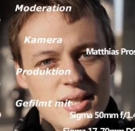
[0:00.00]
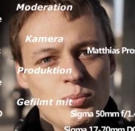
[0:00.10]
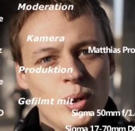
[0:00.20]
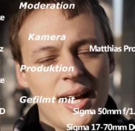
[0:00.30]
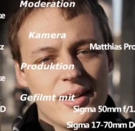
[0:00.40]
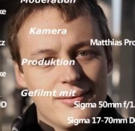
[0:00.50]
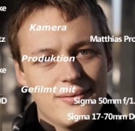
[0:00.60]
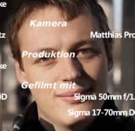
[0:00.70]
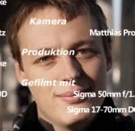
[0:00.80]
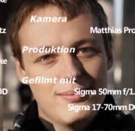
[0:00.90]
sind moderne. F
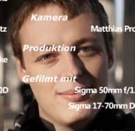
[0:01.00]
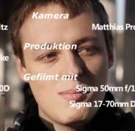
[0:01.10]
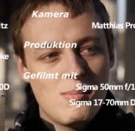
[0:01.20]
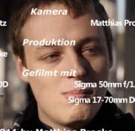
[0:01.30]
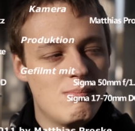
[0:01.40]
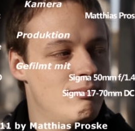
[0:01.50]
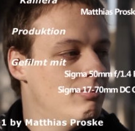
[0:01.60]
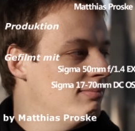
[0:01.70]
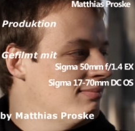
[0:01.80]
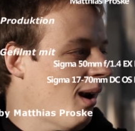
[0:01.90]

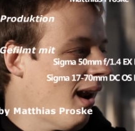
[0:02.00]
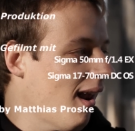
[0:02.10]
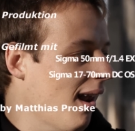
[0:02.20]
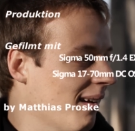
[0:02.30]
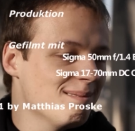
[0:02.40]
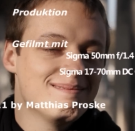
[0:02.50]
oh.